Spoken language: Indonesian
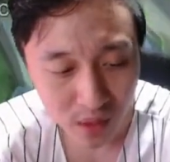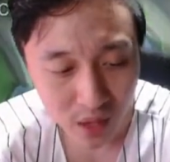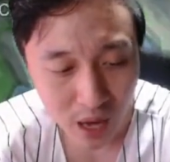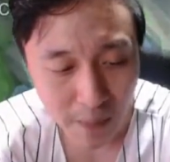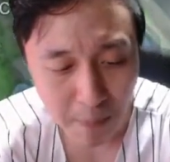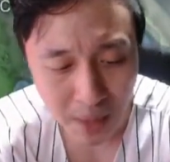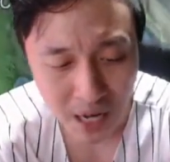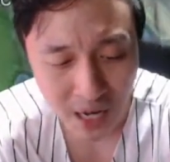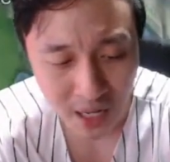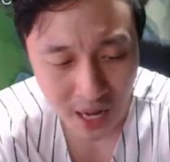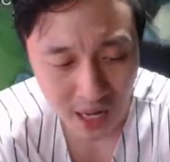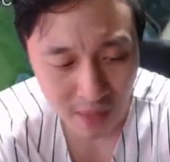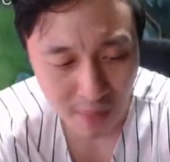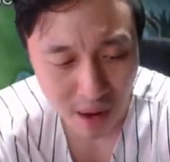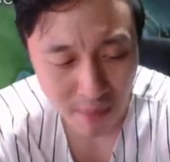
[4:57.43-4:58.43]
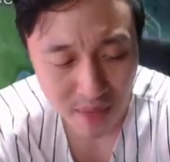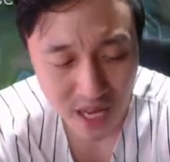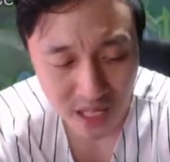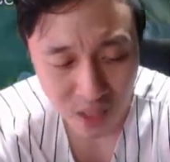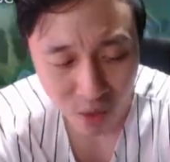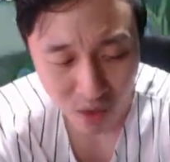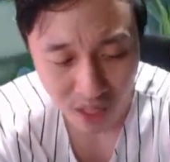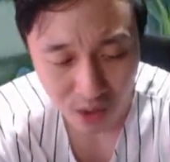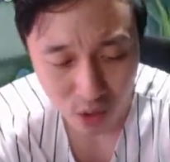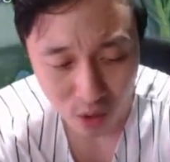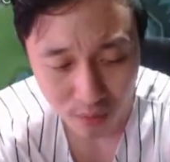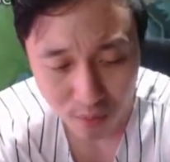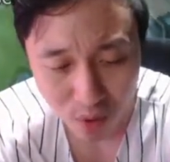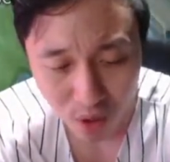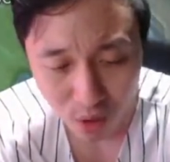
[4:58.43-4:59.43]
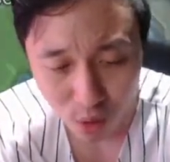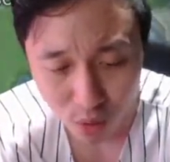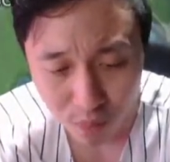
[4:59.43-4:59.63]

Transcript: Apakah karma menjadi orang sombong itu